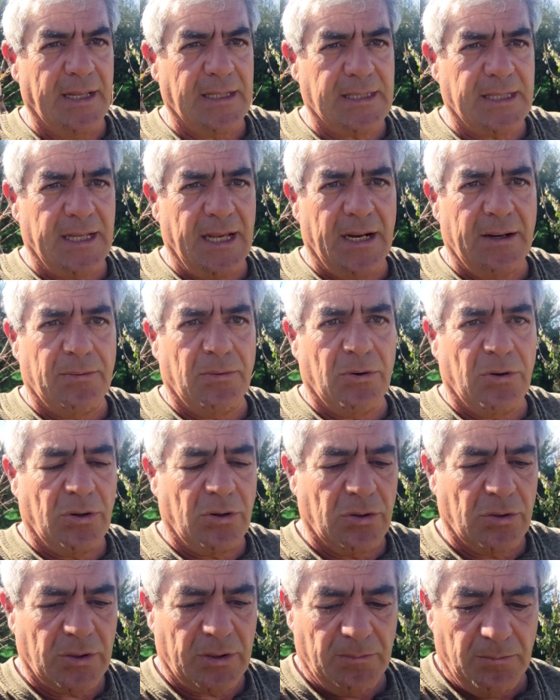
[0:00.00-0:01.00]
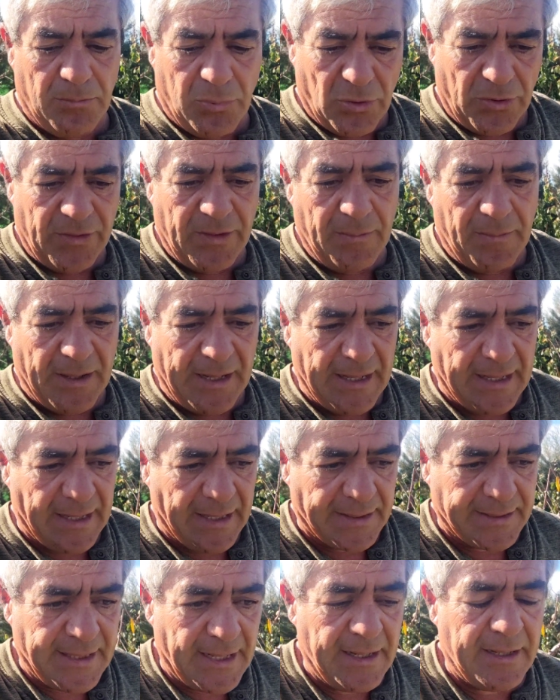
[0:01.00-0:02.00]
ese árbol borde para
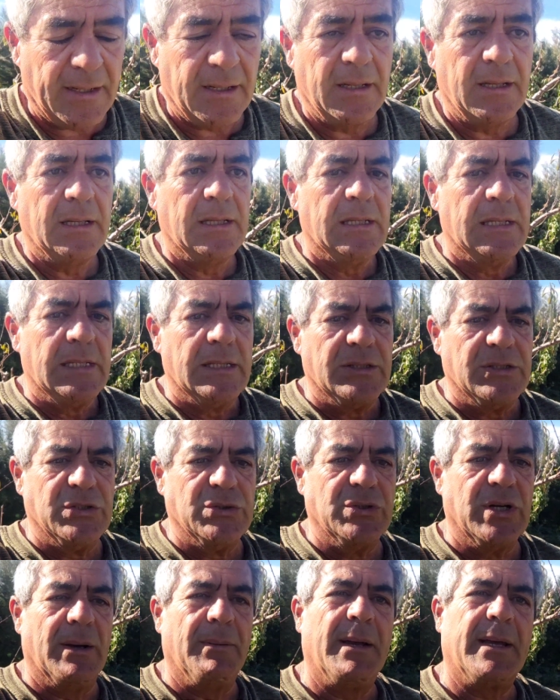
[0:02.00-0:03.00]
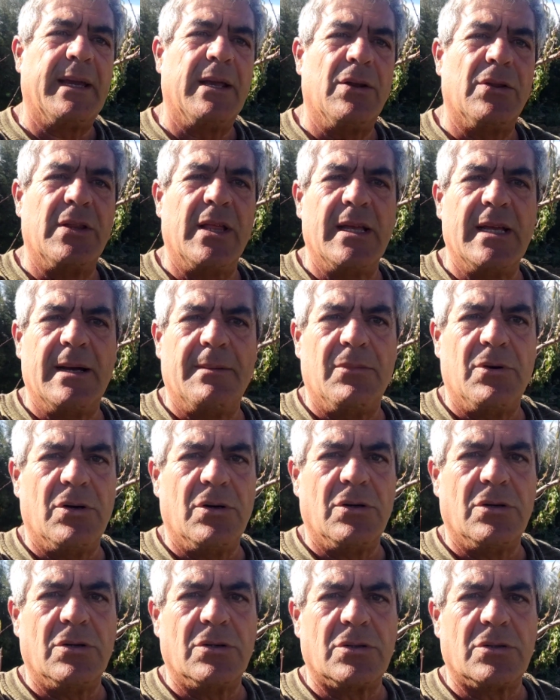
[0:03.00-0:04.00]
injertar y una vez que lo
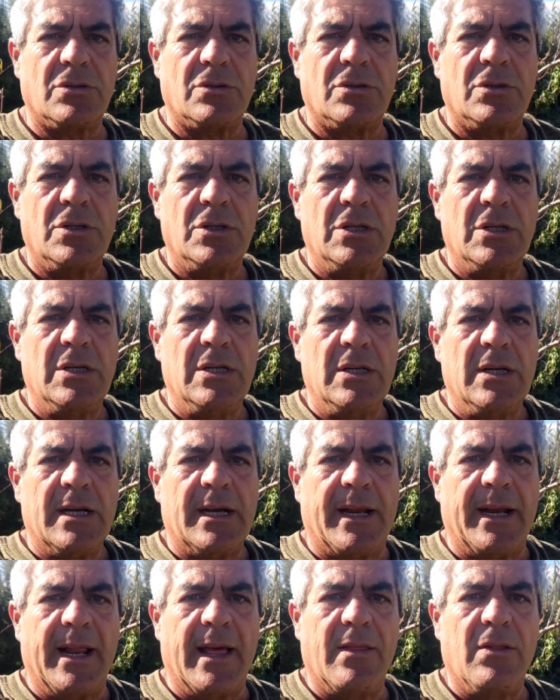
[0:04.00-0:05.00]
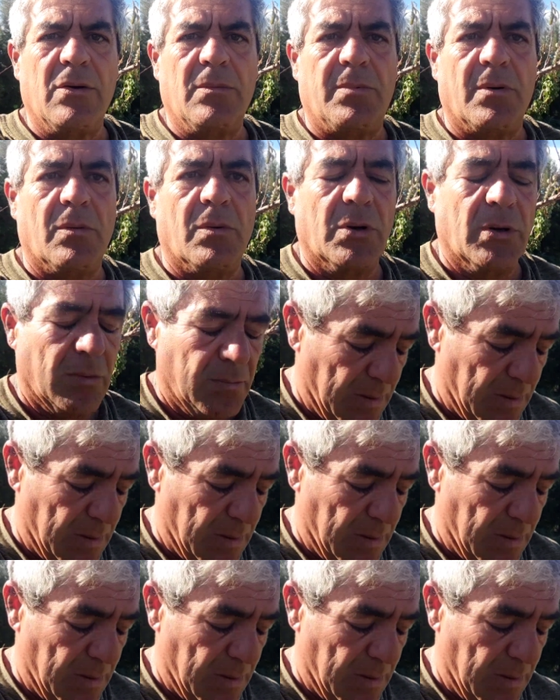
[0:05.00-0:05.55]
tengamos creado, pues bueno,